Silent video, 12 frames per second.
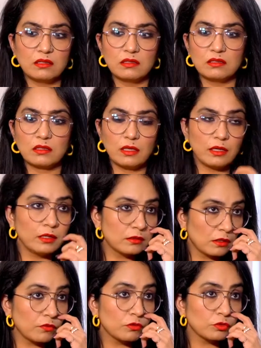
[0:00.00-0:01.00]
के
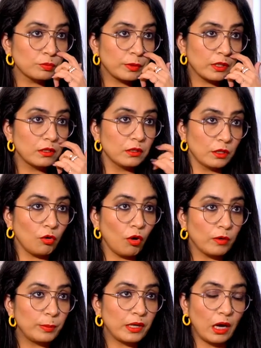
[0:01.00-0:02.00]
इंटरव्यूज़ भी
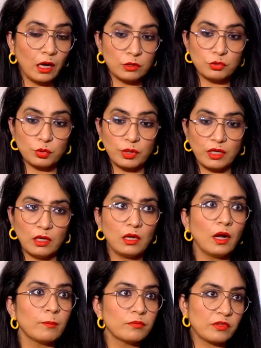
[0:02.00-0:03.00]
रिकॉर्ड पर आ चुके हैं
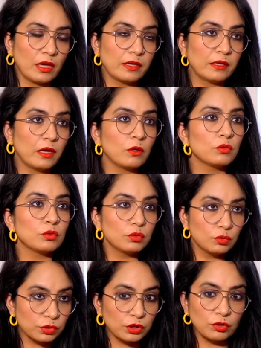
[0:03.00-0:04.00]
हम जाहिर है
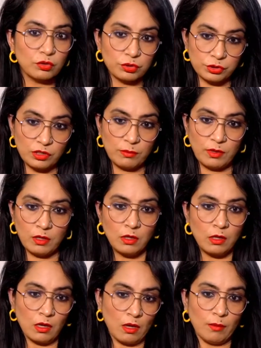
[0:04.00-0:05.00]
उसी रोशनी में
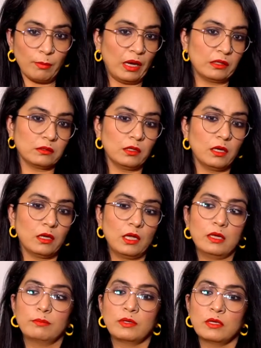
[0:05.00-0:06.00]
बात करेंगे
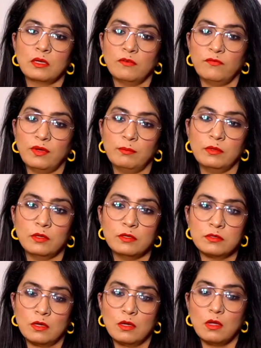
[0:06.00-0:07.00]
एंड बीइंग अ
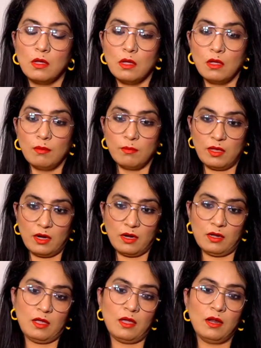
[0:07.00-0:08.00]
फेमिनिस्ट मेरा
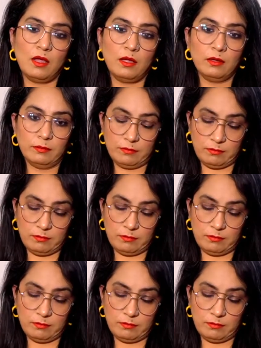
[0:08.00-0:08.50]
ख्याल है